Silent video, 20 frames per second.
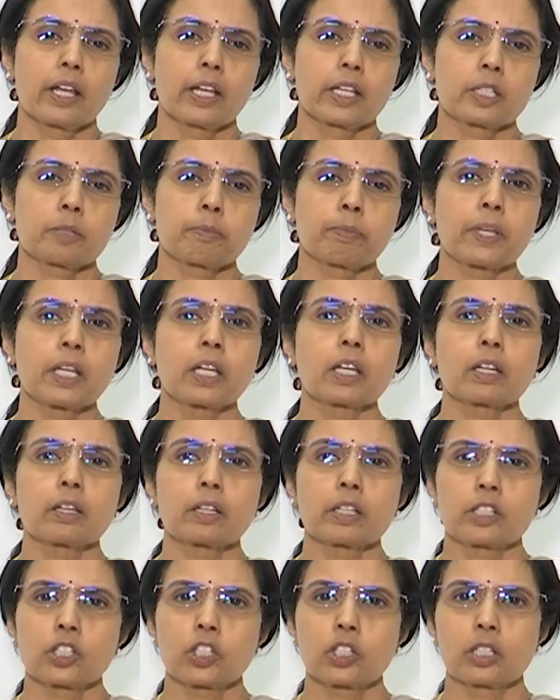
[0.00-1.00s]
ఎస్పీ
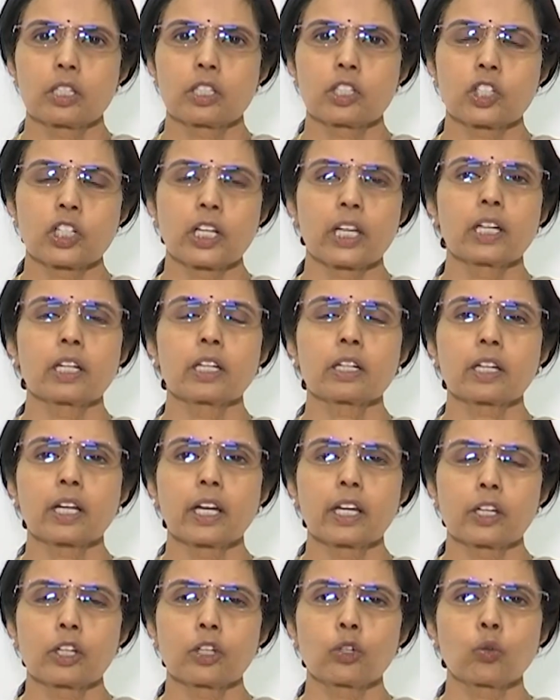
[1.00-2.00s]
జైలర్
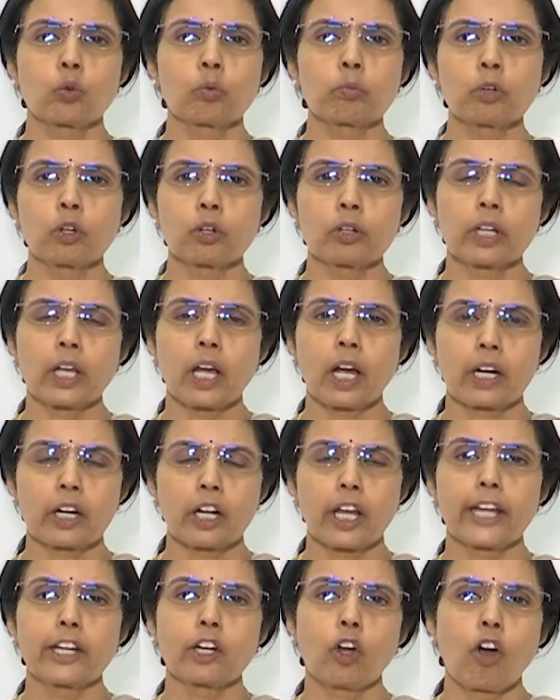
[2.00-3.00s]
గారి రూమ్లోనే
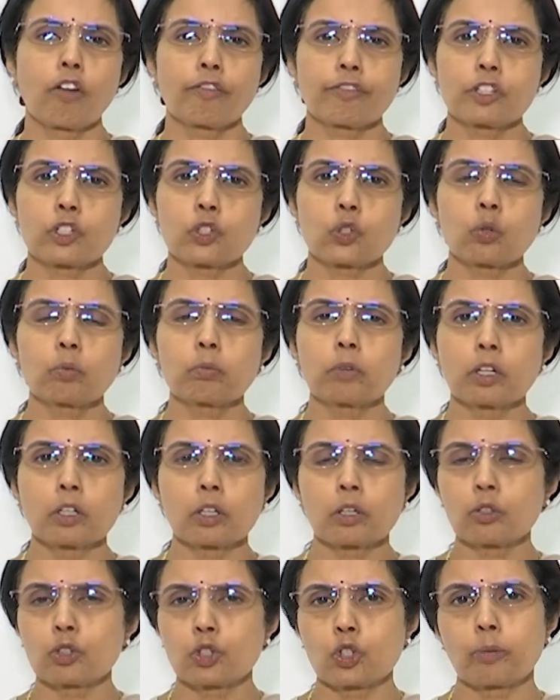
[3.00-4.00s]
అక్కడ ఆయన ఆఫీస్
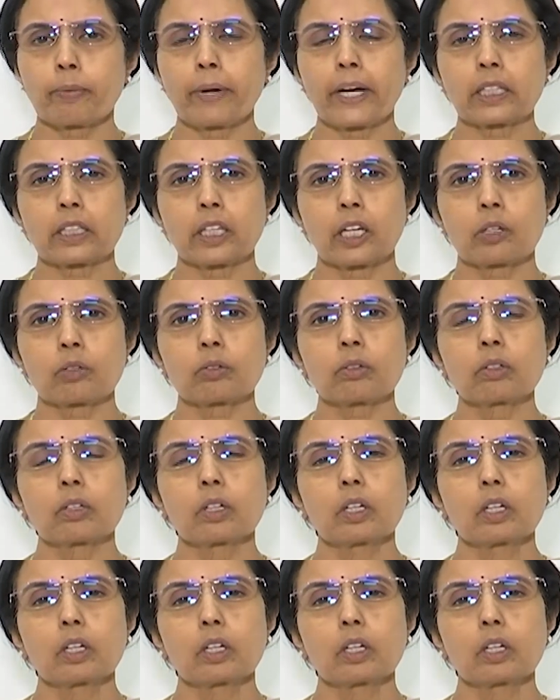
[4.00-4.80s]
రూమ్లోనే కూర్చోబెడతారు